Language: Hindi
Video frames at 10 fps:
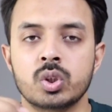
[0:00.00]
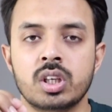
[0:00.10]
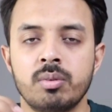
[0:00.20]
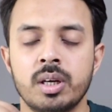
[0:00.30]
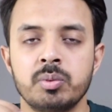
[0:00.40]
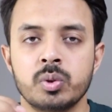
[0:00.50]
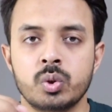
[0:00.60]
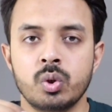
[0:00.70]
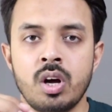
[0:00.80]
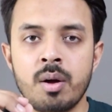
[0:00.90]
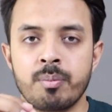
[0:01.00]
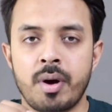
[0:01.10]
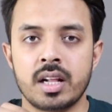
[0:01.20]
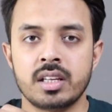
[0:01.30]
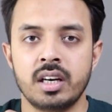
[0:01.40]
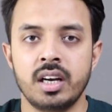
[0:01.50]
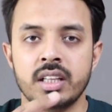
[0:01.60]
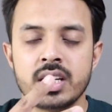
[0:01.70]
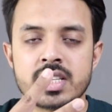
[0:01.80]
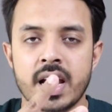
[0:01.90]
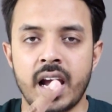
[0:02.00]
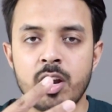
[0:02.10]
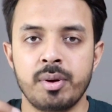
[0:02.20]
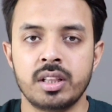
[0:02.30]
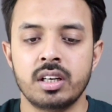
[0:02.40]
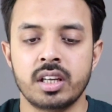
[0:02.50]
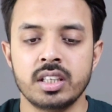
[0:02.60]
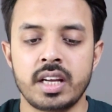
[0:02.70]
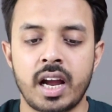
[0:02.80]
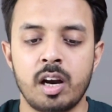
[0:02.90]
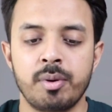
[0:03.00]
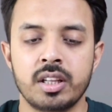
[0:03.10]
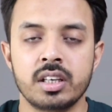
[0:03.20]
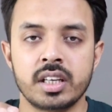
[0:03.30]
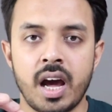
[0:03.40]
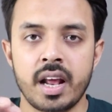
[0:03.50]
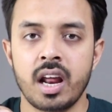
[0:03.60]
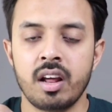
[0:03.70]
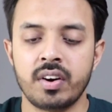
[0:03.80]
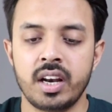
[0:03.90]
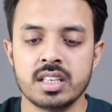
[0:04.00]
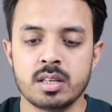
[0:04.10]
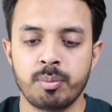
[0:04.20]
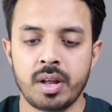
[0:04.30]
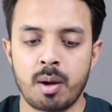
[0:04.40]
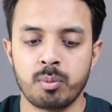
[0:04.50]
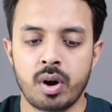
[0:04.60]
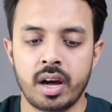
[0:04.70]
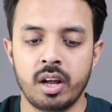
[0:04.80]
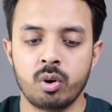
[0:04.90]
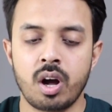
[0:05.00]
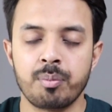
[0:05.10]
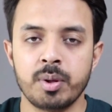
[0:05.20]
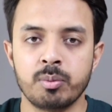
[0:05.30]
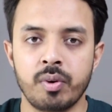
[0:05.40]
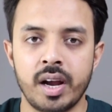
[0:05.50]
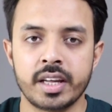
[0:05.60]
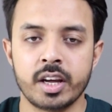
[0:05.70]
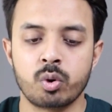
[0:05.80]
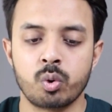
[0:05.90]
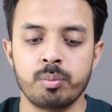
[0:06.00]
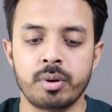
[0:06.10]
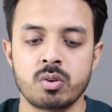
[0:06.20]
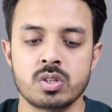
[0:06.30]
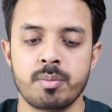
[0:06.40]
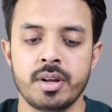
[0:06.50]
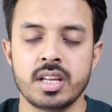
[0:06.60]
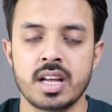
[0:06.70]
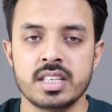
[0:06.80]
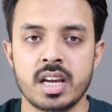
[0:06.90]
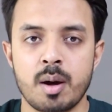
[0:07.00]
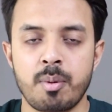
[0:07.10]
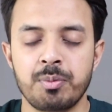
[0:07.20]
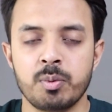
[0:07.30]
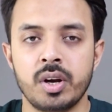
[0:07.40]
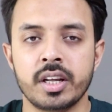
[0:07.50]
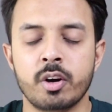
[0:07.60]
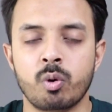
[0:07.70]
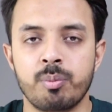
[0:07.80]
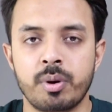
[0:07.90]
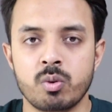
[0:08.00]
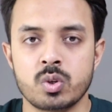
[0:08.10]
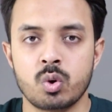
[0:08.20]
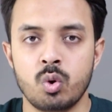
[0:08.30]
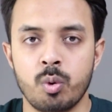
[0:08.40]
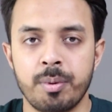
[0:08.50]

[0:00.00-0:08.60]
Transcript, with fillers: उसके बाद में दोस्तों हम बात कर लेते हैं सेकेंड मेथड की सेकेंड मेथड क्या रहने वाला है सिंपली आपको आना होगा अपने मोबाइल के क्रोम ब्राउज़र में जैसे ही आप अपने मोबाइल के क्रोम ब्राउज़र को